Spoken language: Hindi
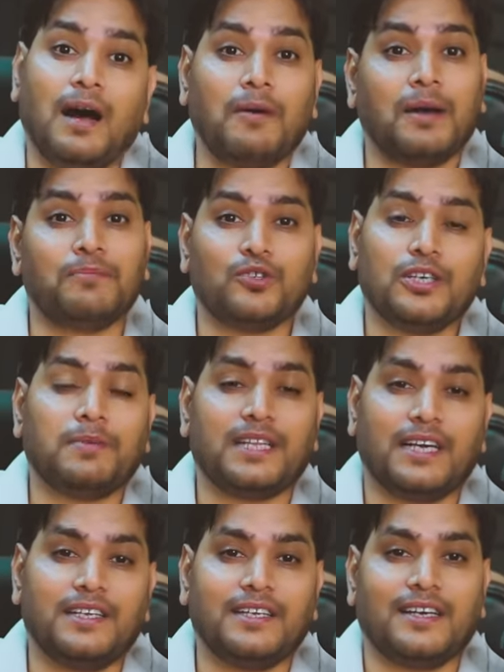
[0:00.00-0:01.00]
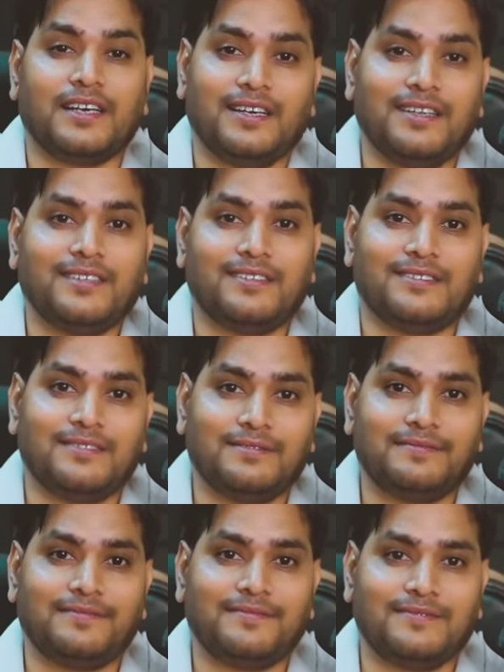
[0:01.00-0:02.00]
अब आप मुझे बताइए
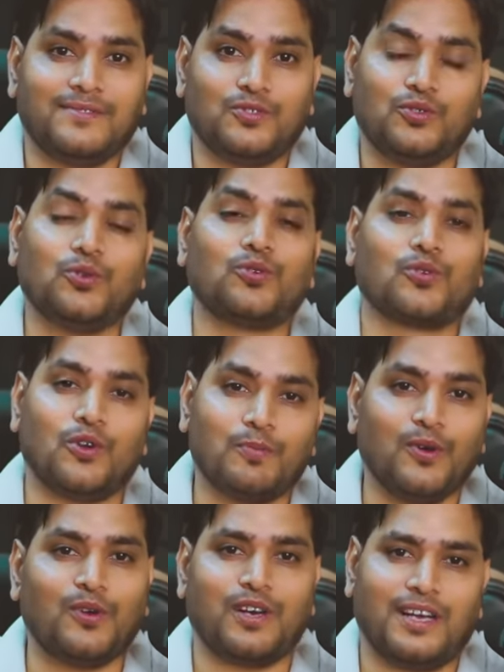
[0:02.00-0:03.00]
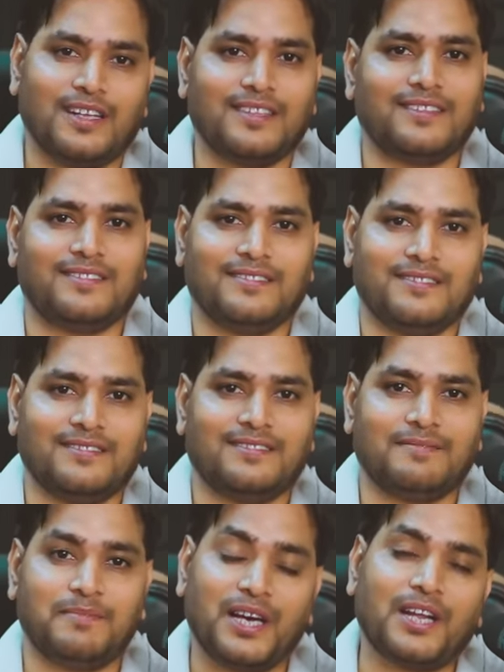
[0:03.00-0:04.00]
झूठ कौन बोल रहा है
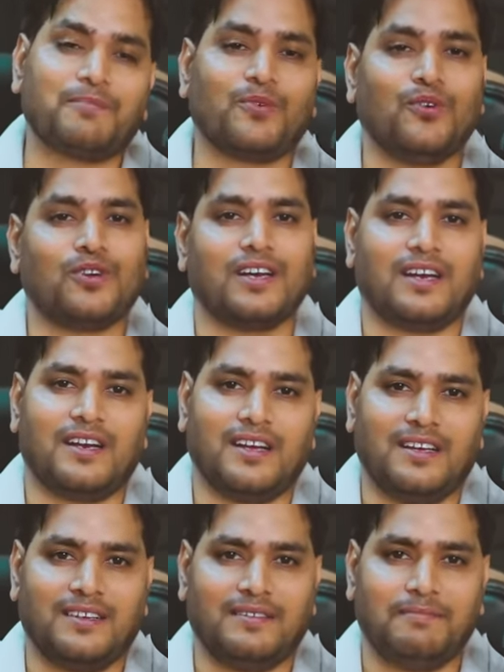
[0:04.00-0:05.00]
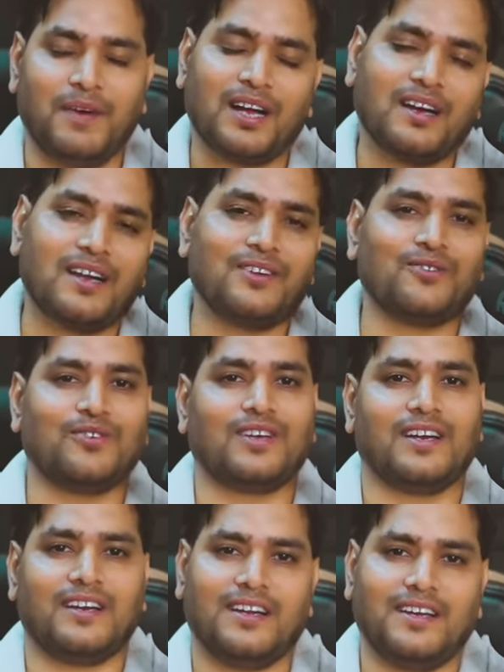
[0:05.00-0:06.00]
फरेब कौन कर रहा है मक्कारी कौन
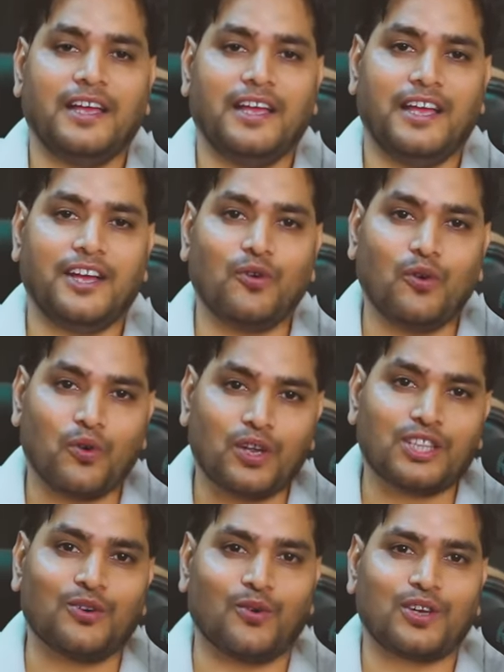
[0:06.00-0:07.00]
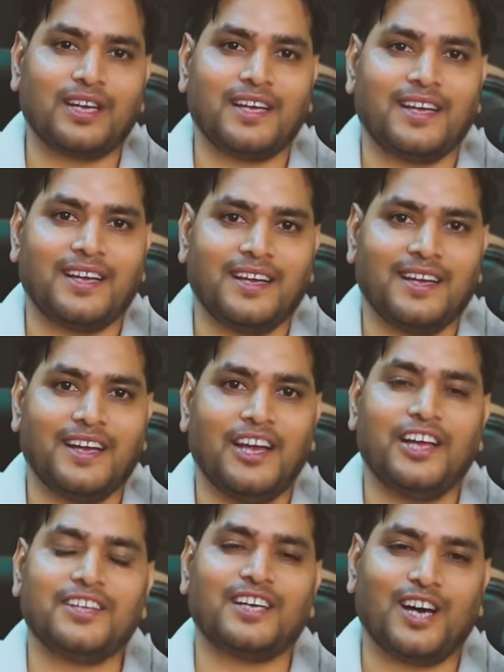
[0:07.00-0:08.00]
कर रहा है एक औरत हो के
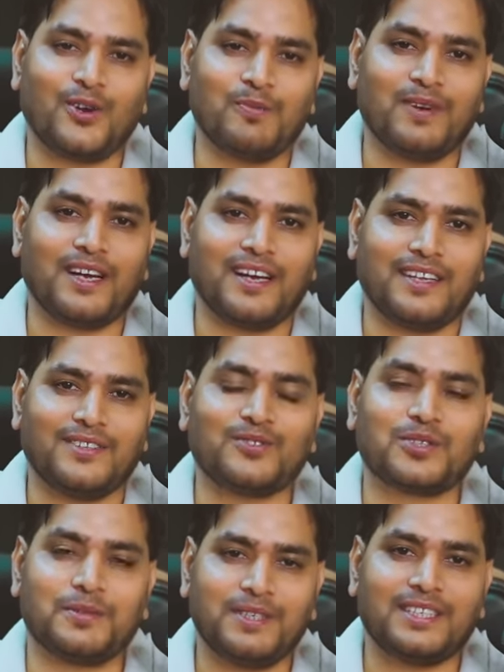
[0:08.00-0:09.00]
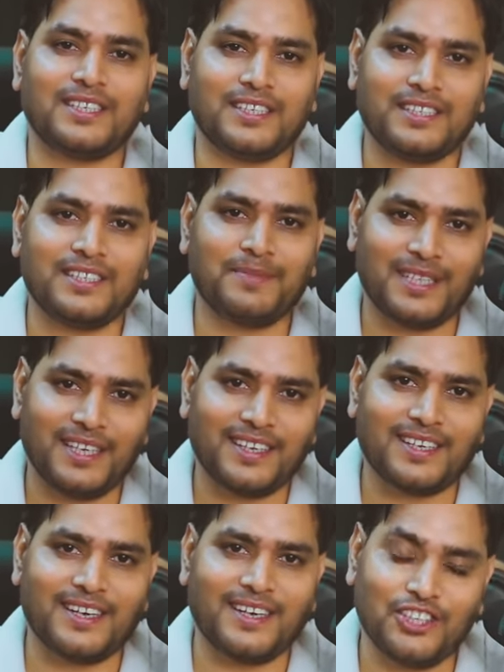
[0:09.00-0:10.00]
ऐसे आरोप लगा रही है उसके पीछे रीज़न पता है
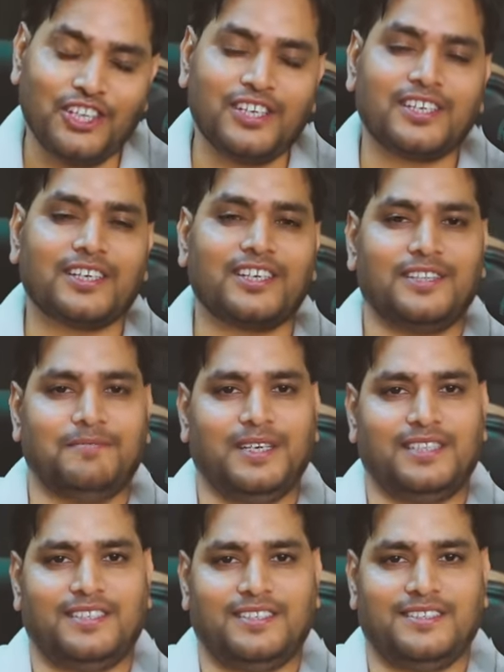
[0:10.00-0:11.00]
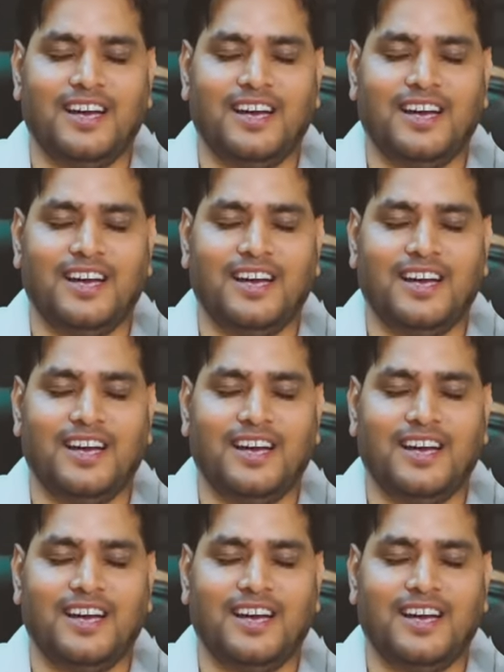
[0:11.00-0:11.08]
क्या है दीन की खिदमत